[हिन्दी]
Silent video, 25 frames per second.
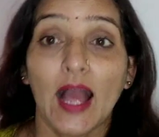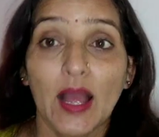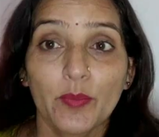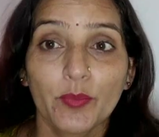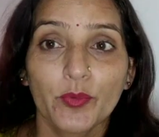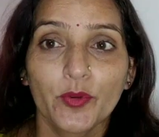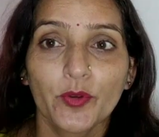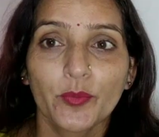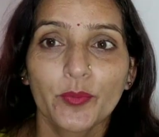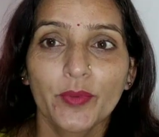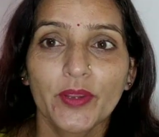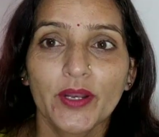
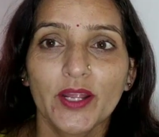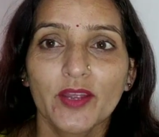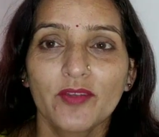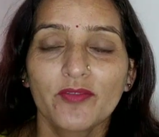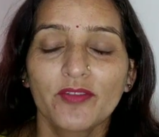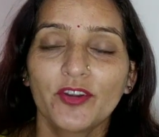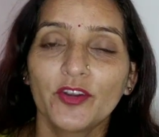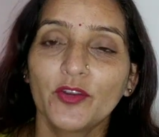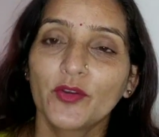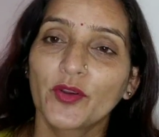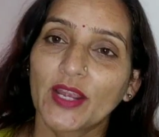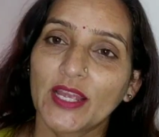आपको मेरा ये
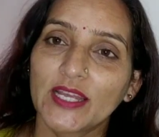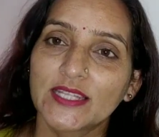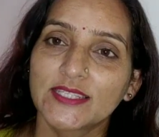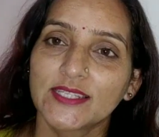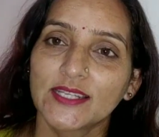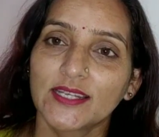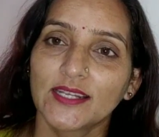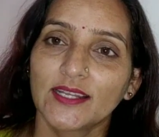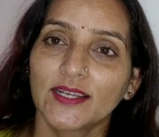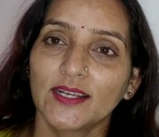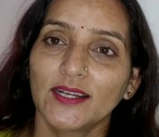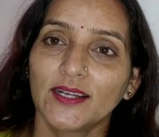वीडियो
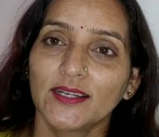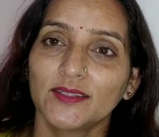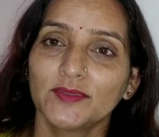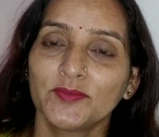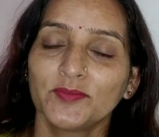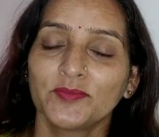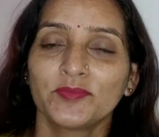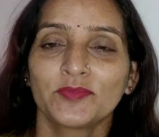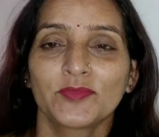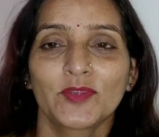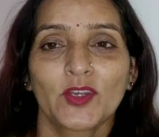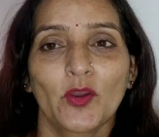कैसा लगा
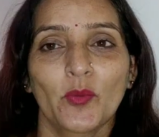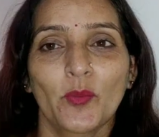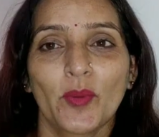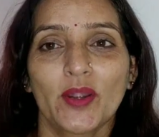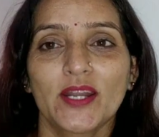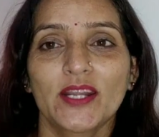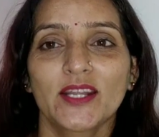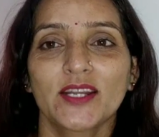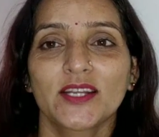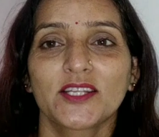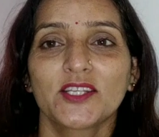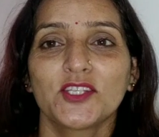
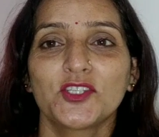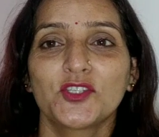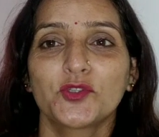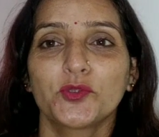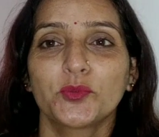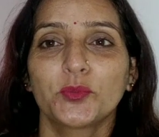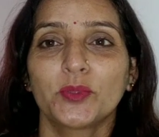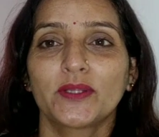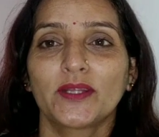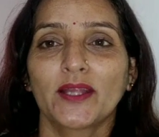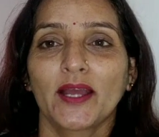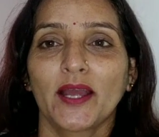कमेंट करके
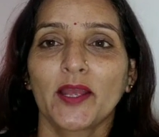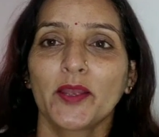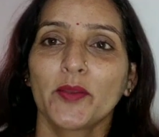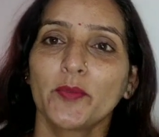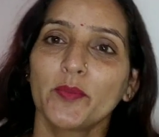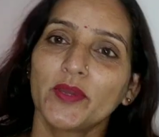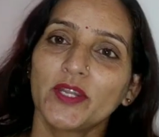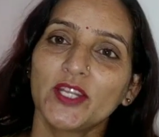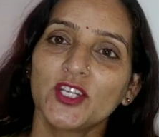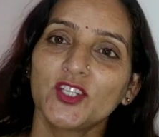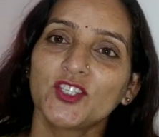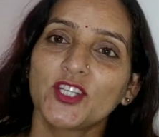जरूर
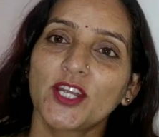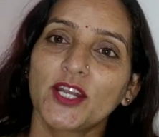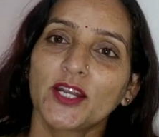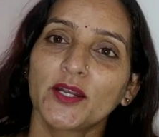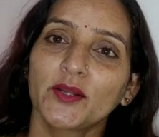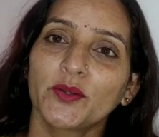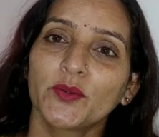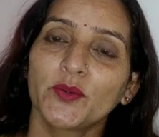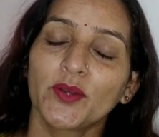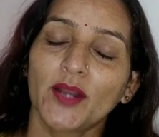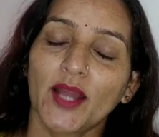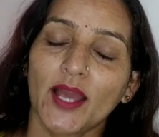बताएं मेरे
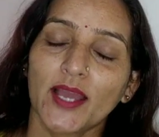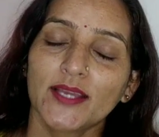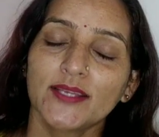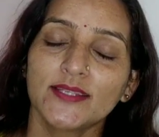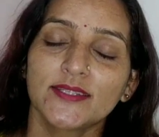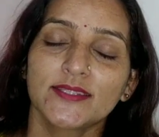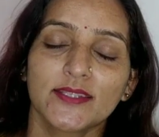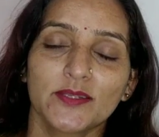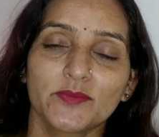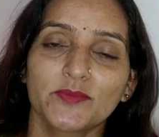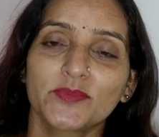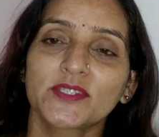चैनल को
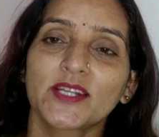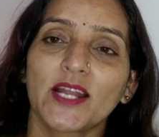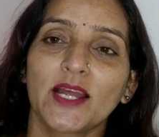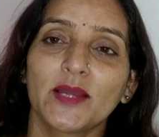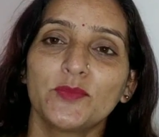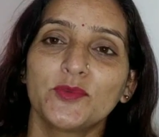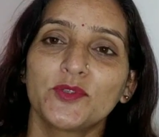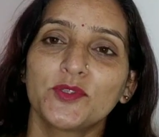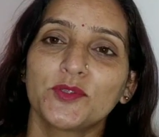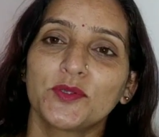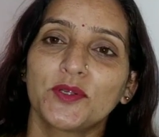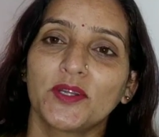लाइक
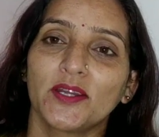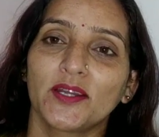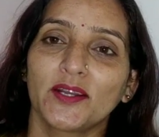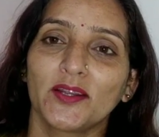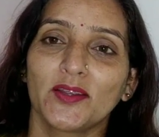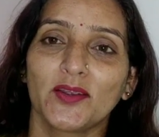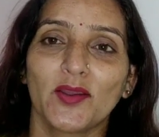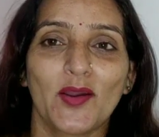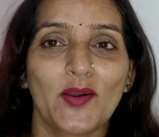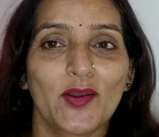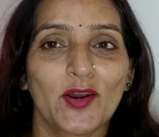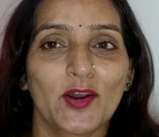सब्सक्राइब जरूर
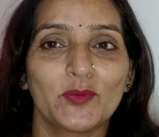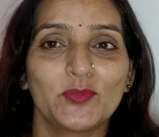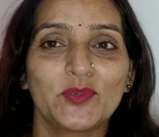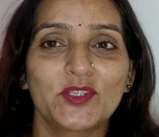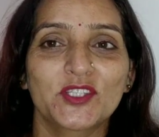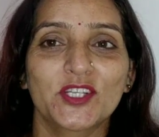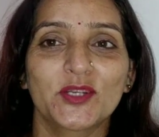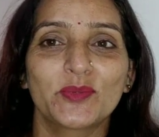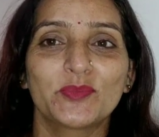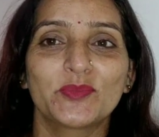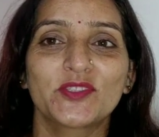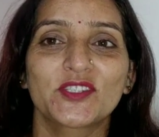करें और
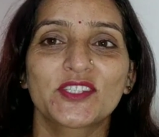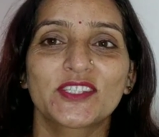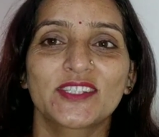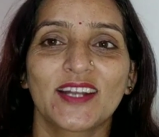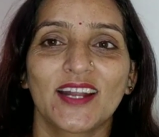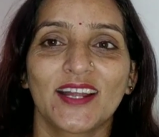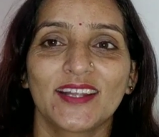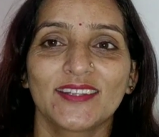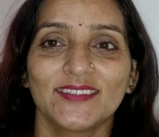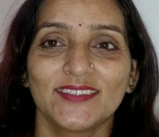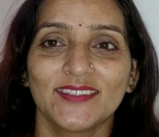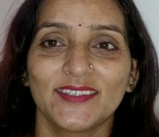हमेशा
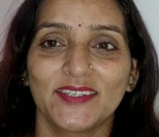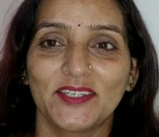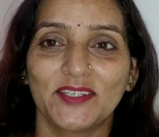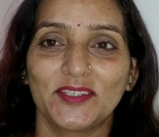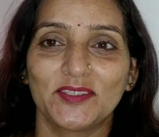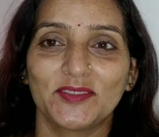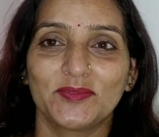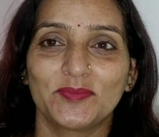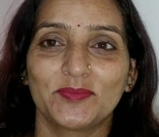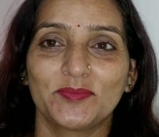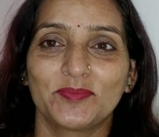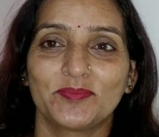मुस्कराते
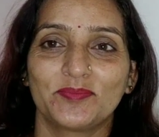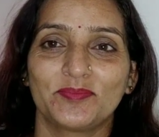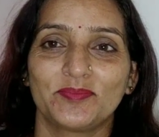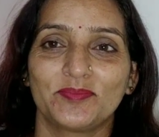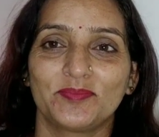रहें